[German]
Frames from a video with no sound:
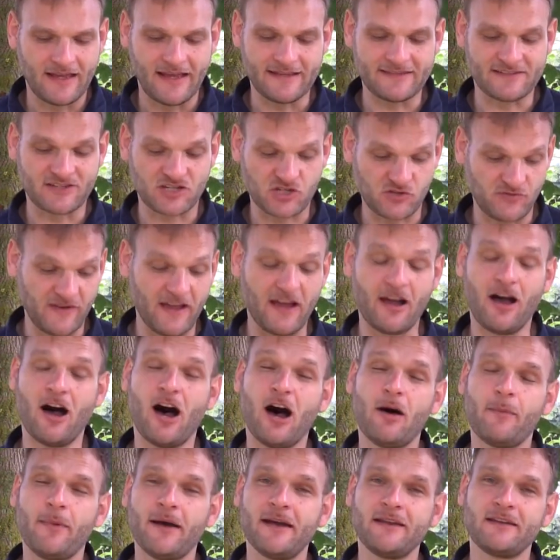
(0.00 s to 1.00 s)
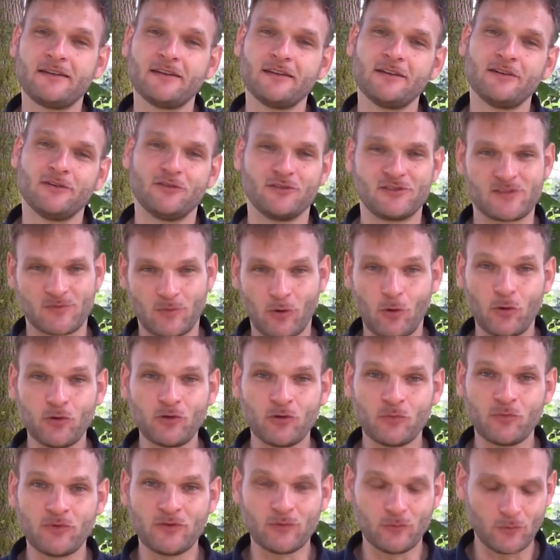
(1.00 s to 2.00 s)
Es ist schwere Arbeit und zwar
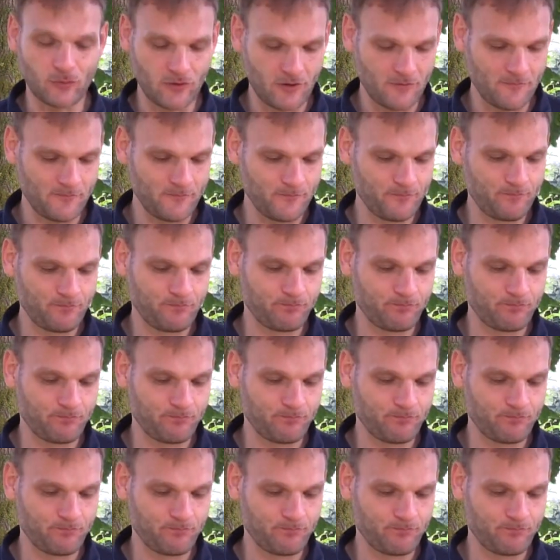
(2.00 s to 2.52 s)
rund um die Uhr.